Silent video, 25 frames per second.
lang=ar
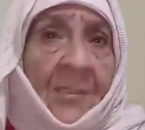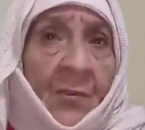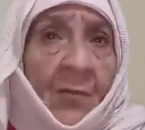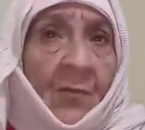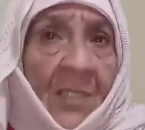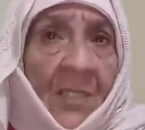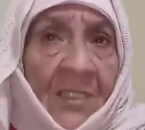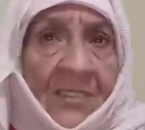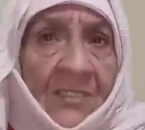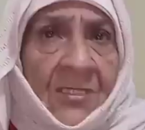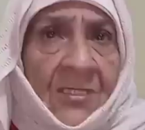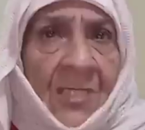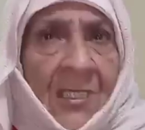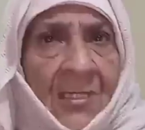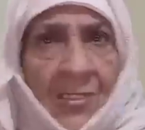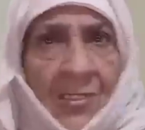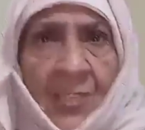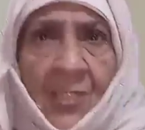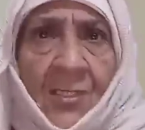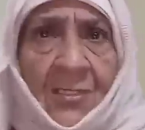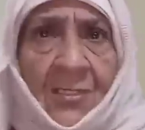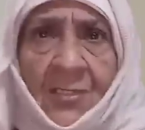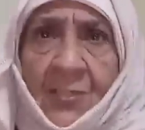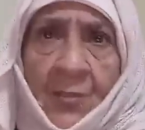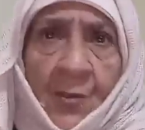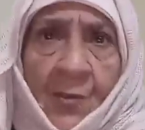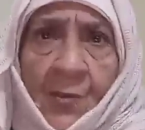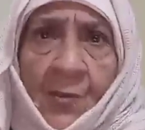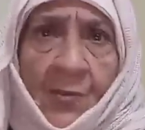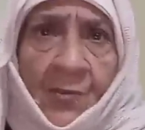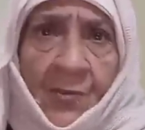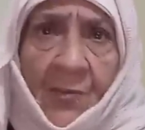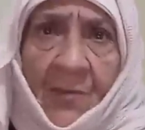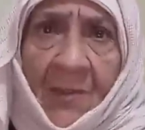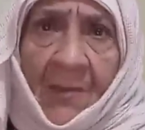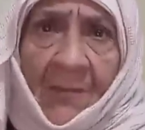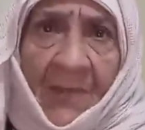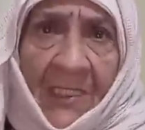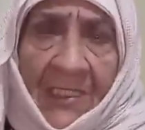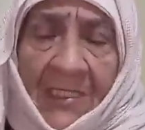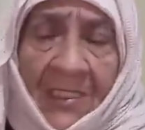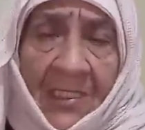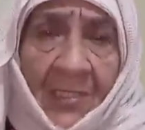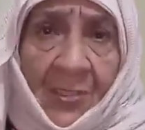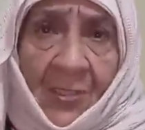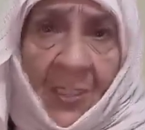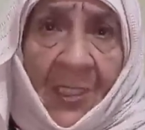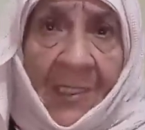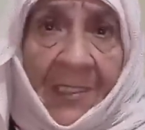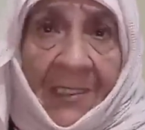هذا الوقت حتى شي 9 ولا مع
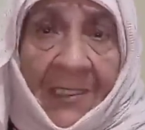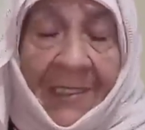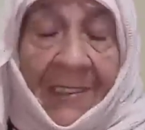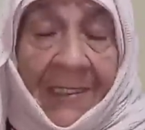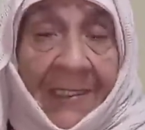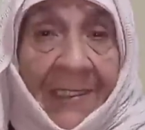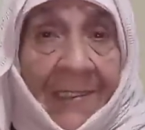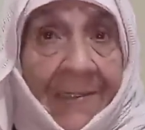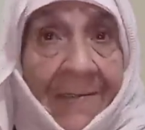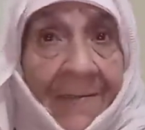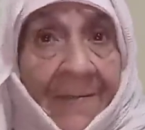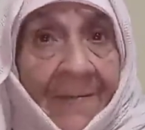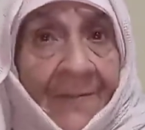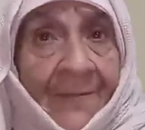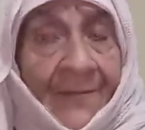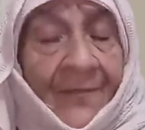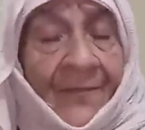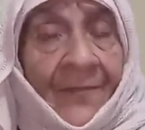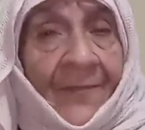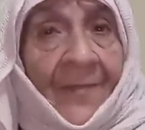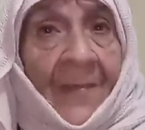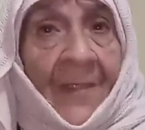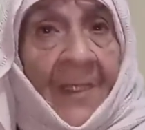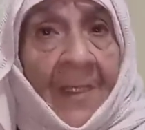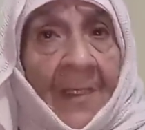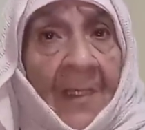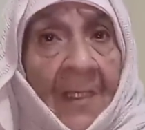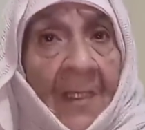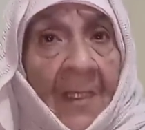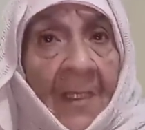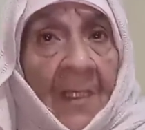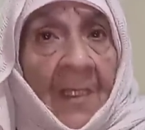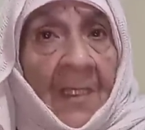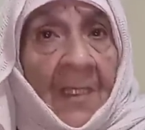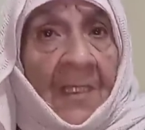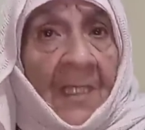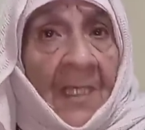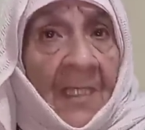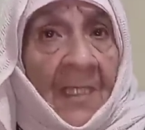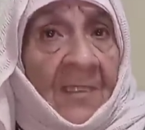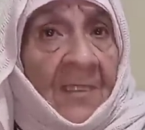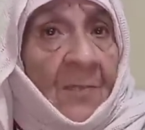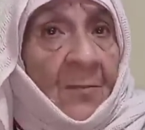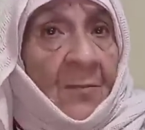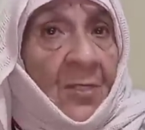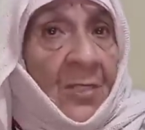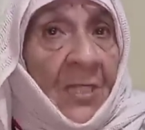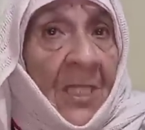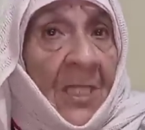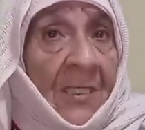10 الليل
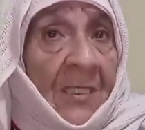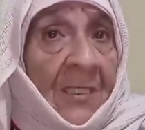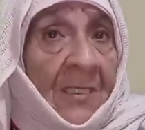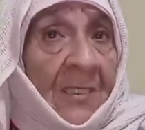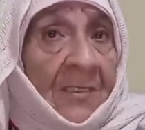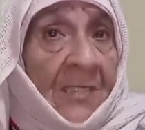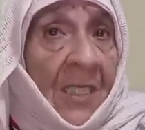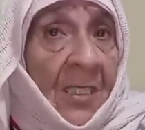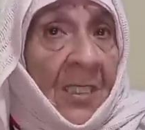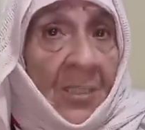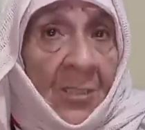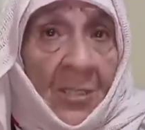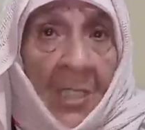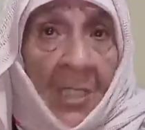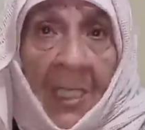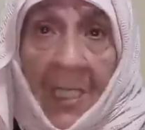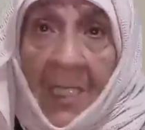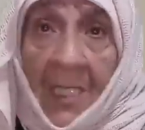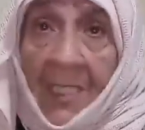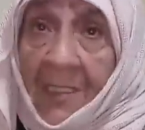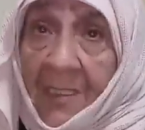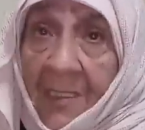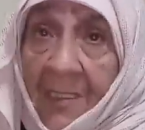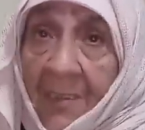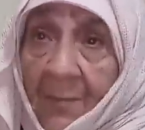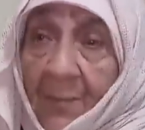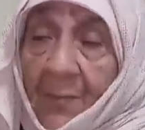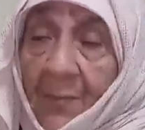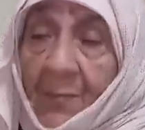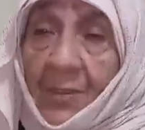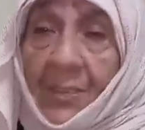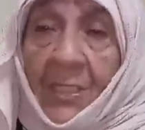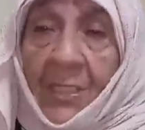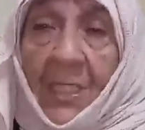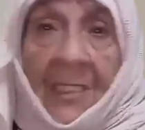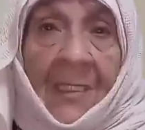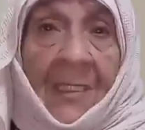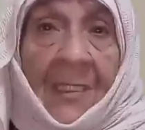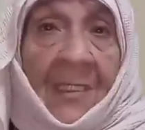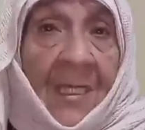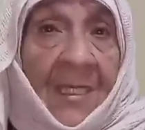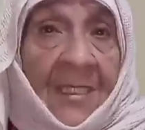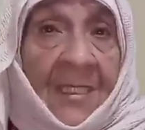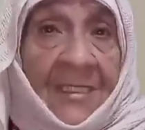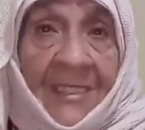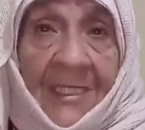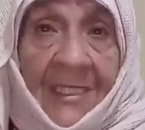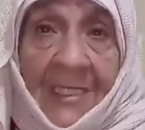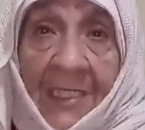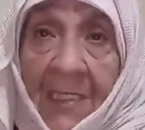يعني مشى لطنجة قلب مشى
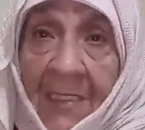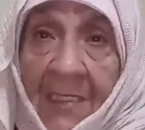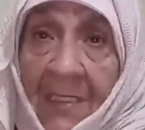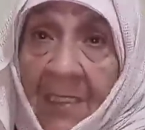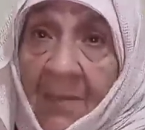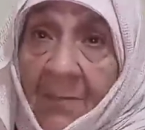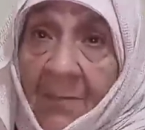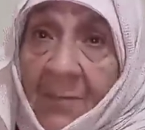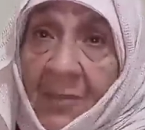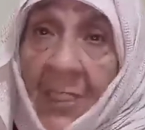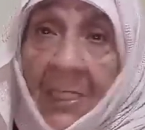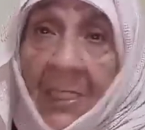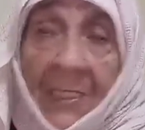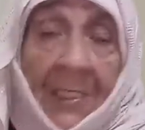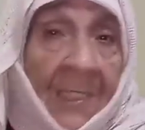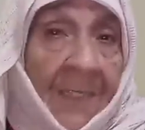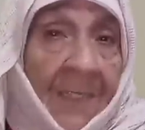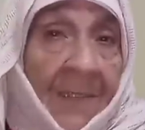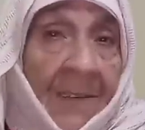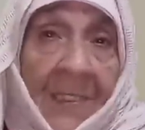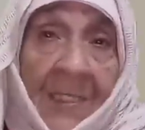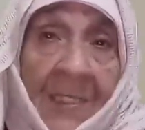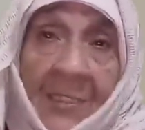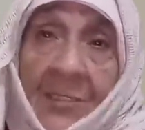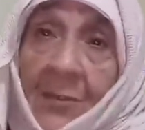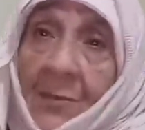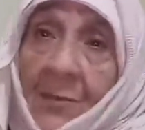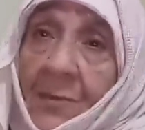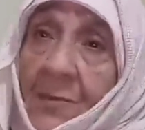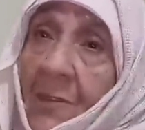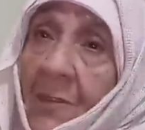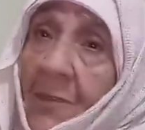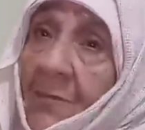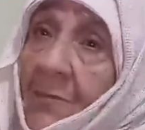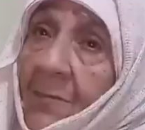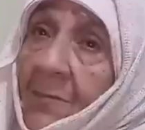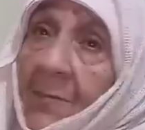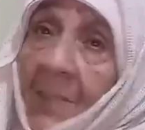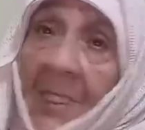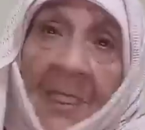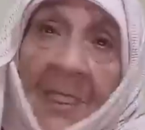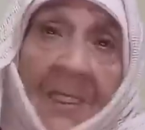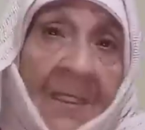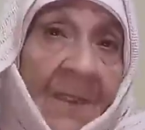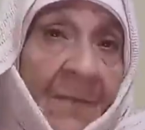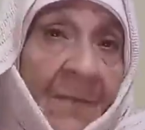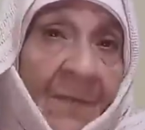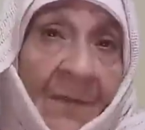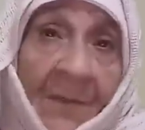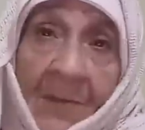الأصيلة مشى للعريش ما
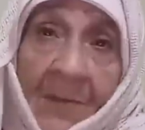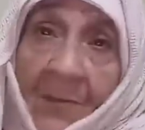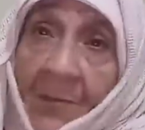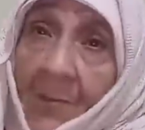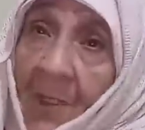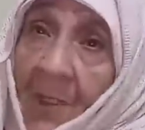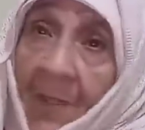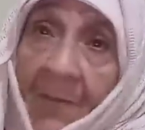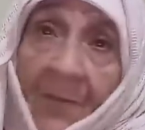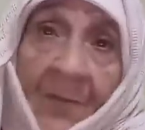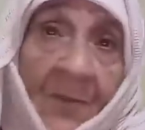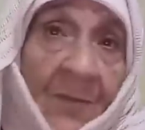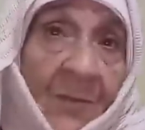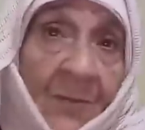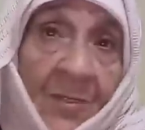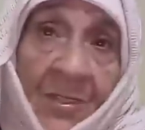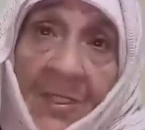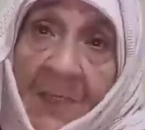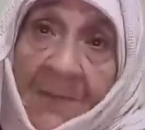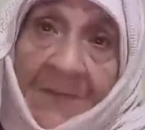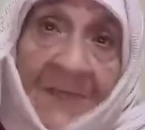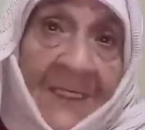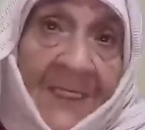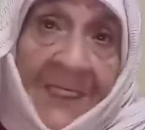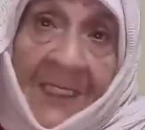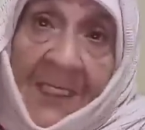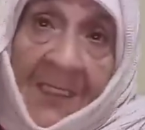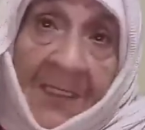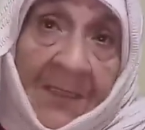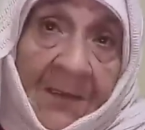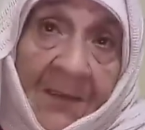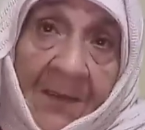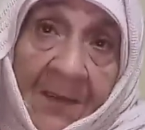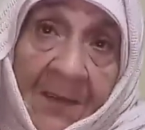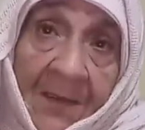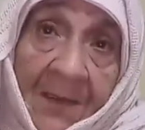خلى فين فين مشى مسكين